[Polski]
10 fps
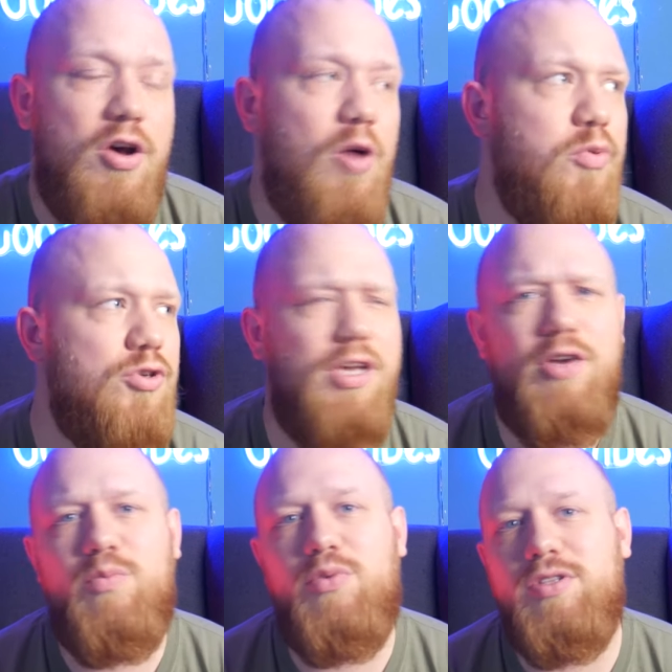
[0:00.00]

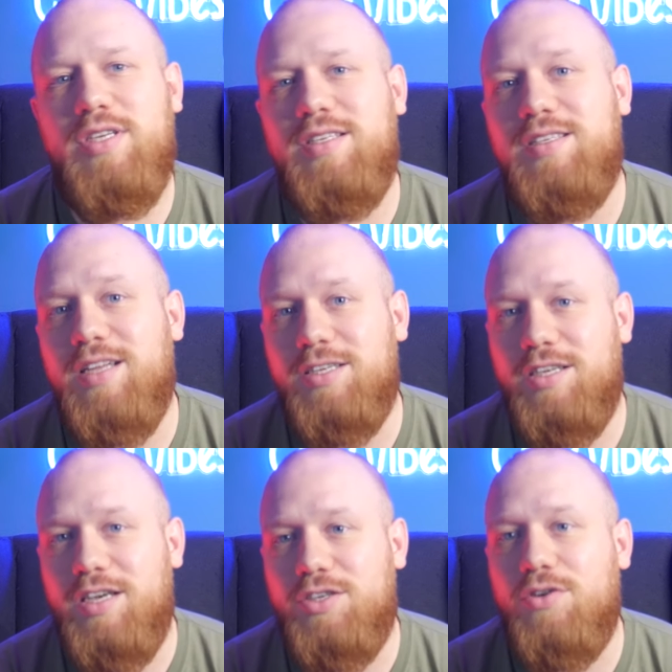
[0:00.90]
opóźniają procesy
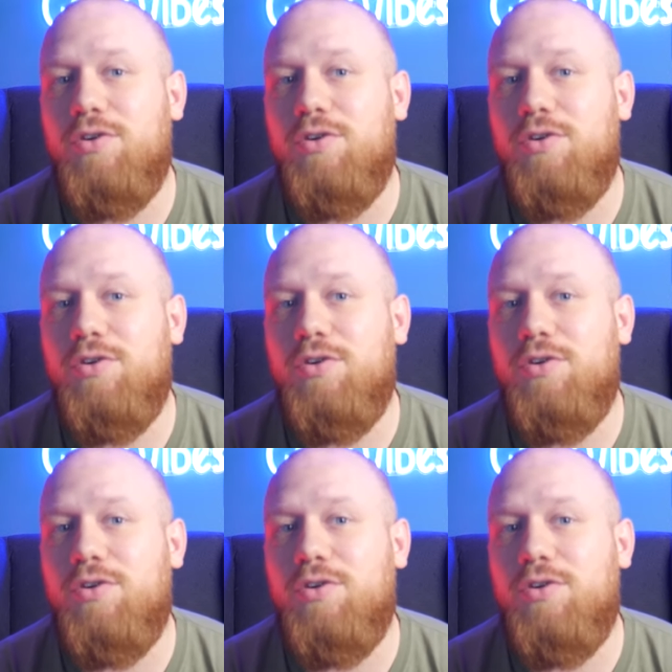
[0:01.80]
starzenia się